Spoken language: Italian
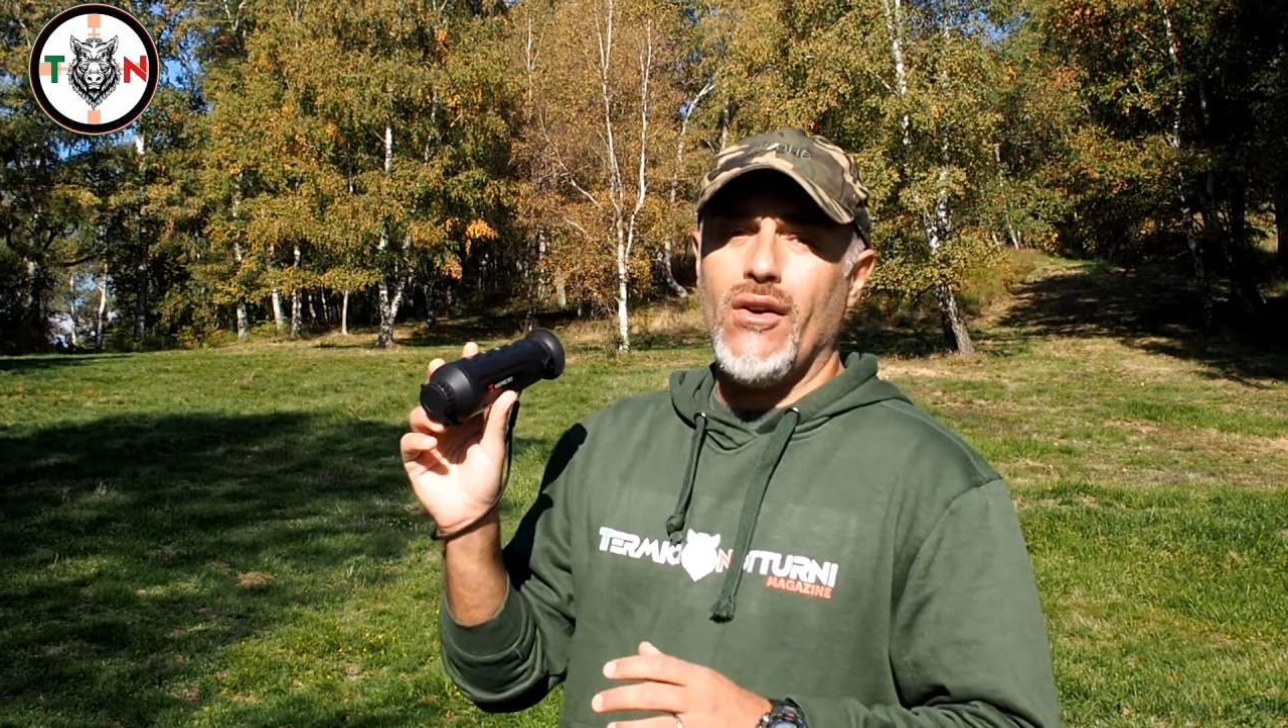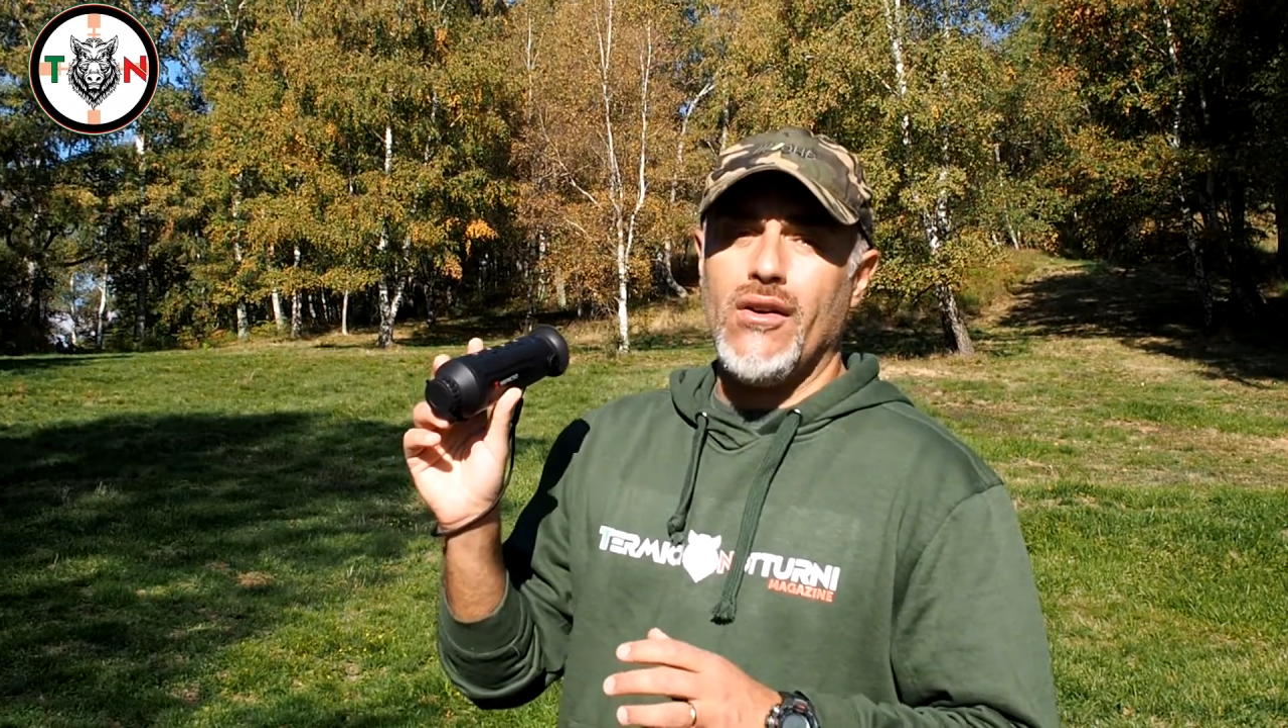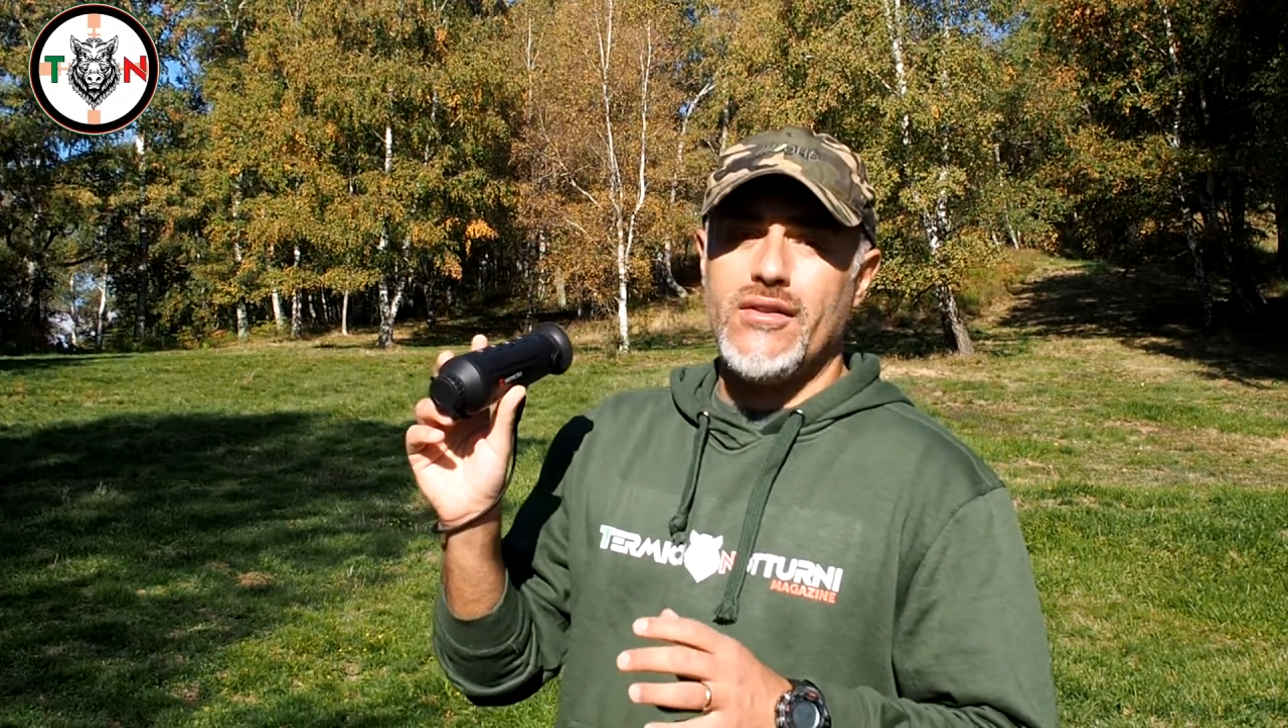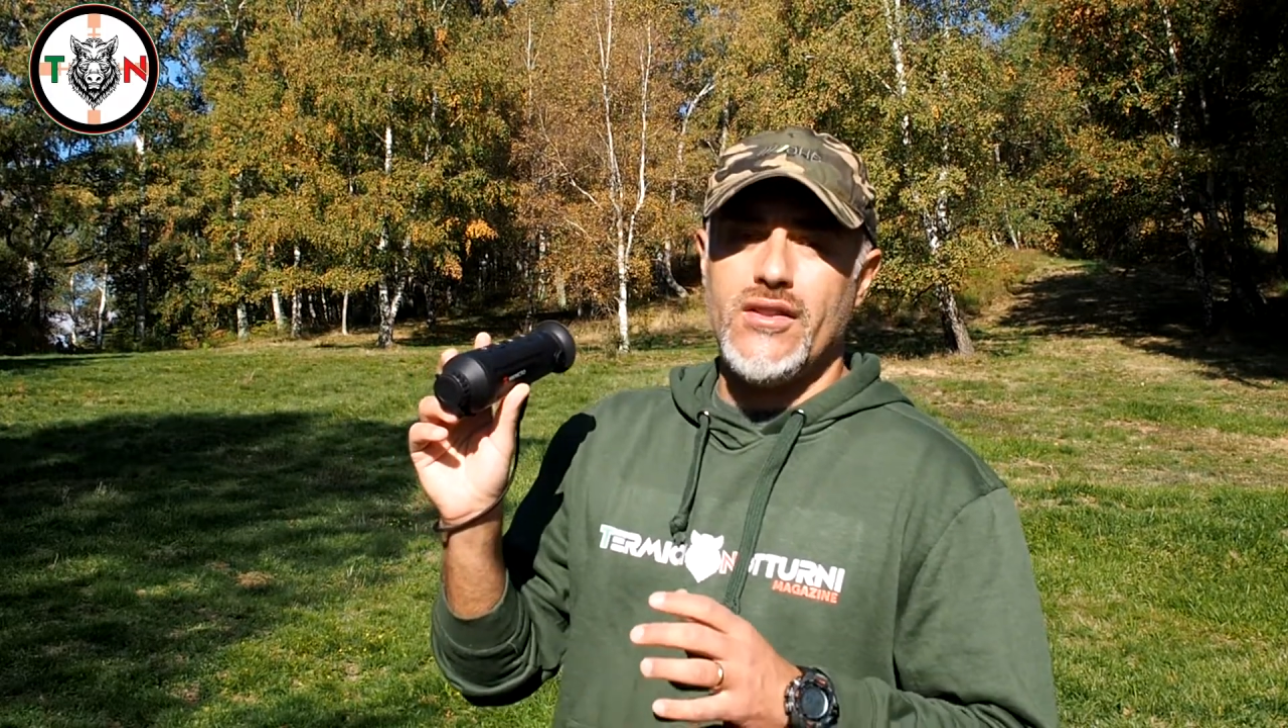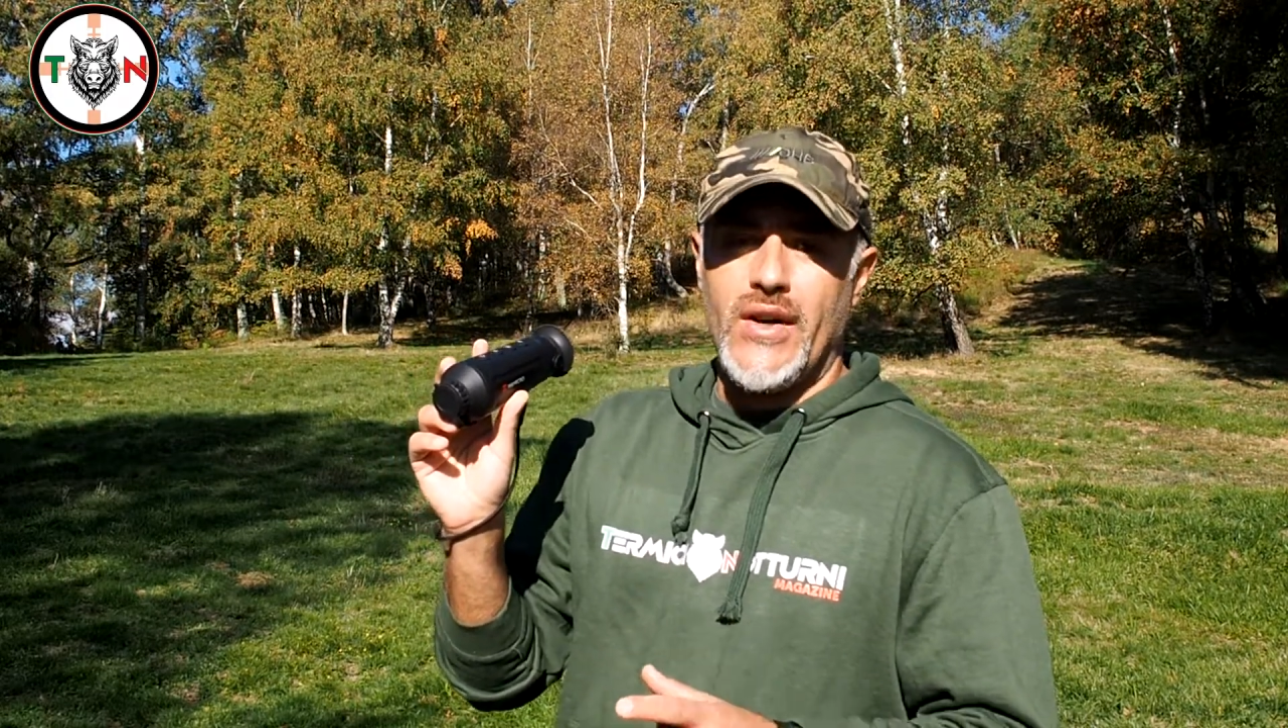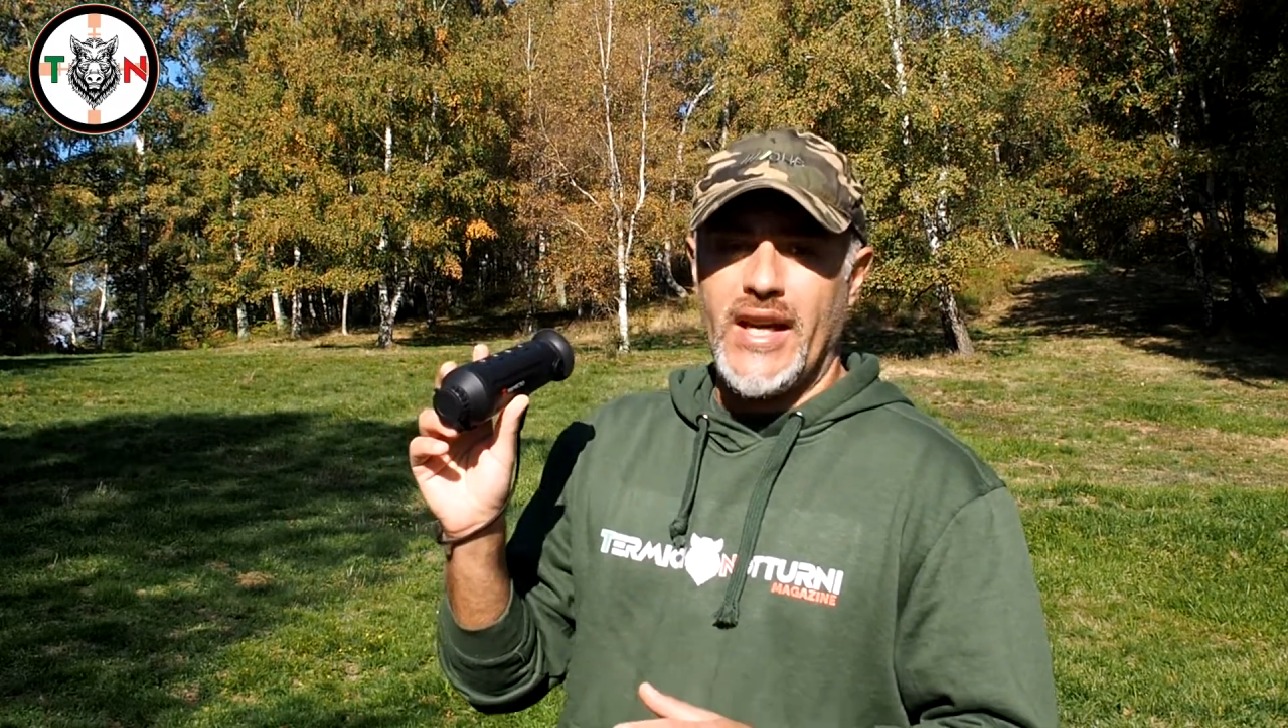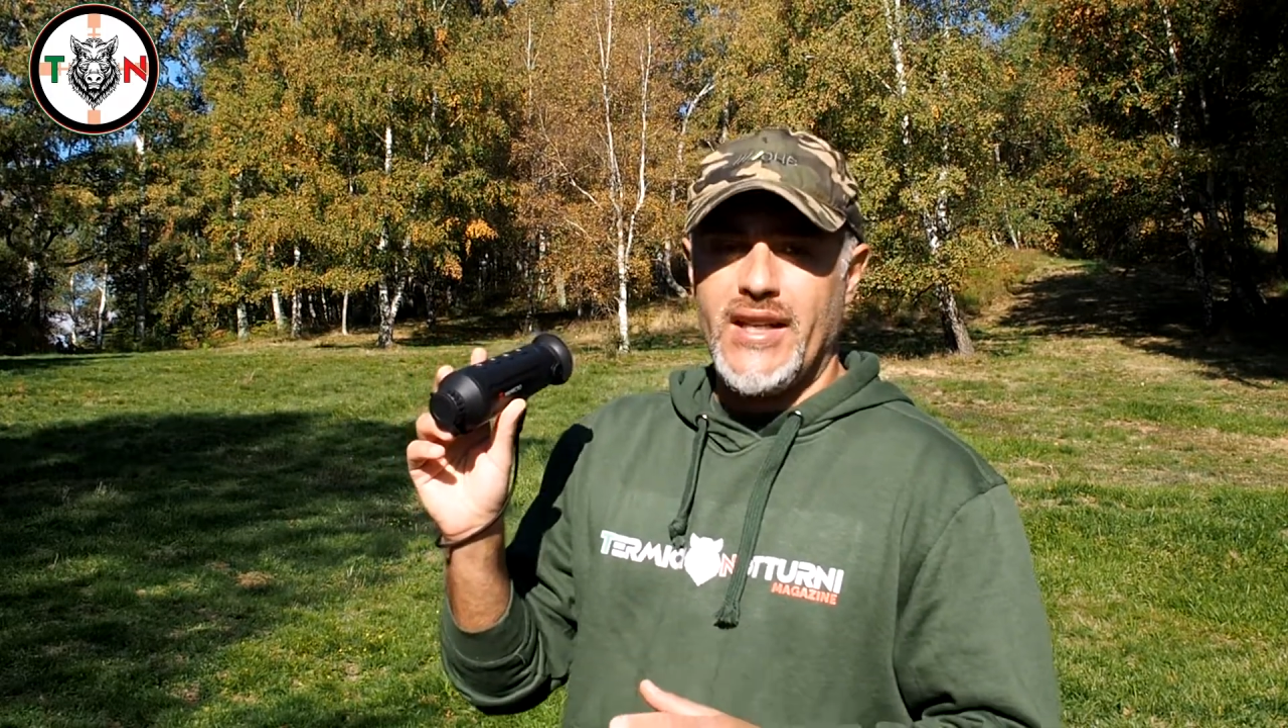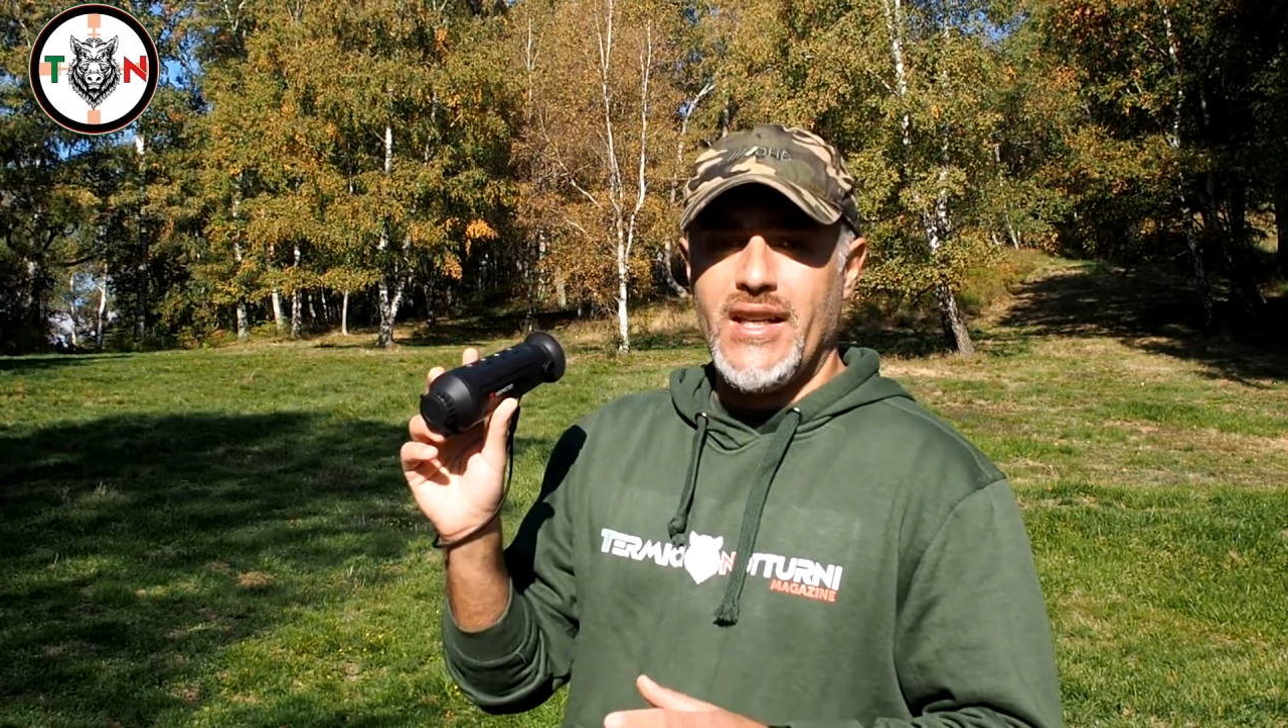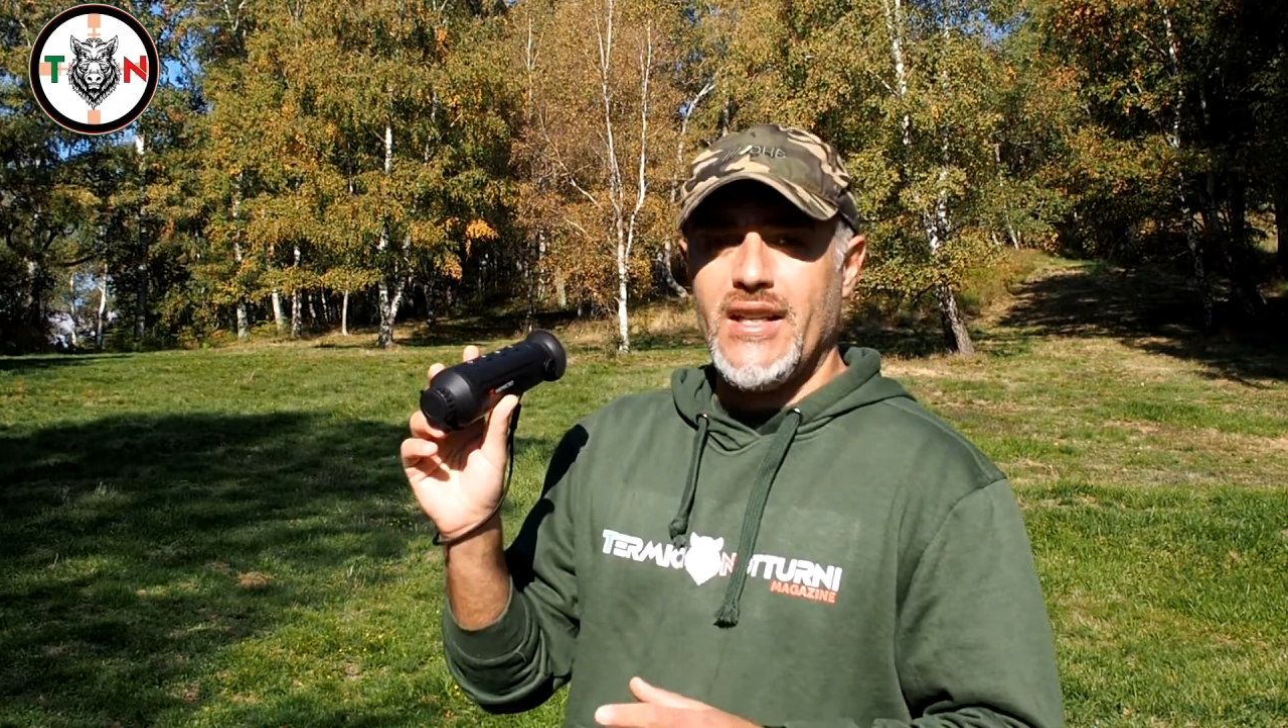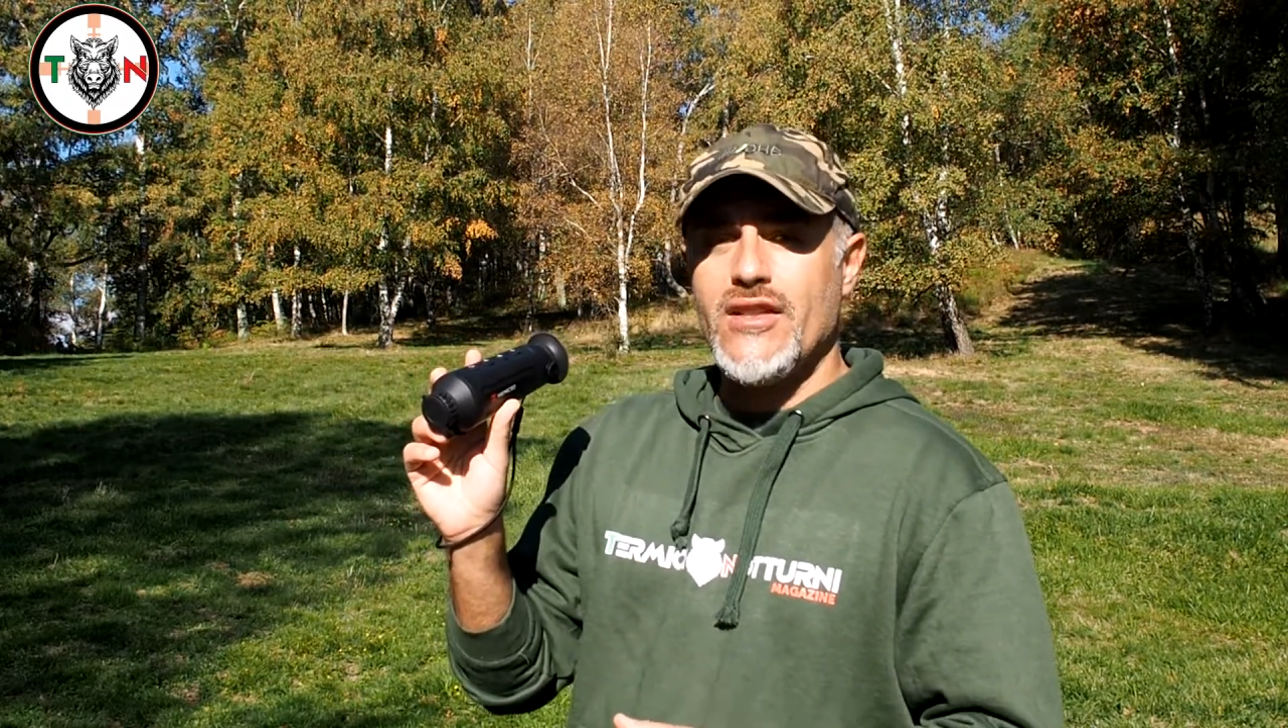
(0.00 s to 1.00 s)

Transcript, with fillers: hot tracking,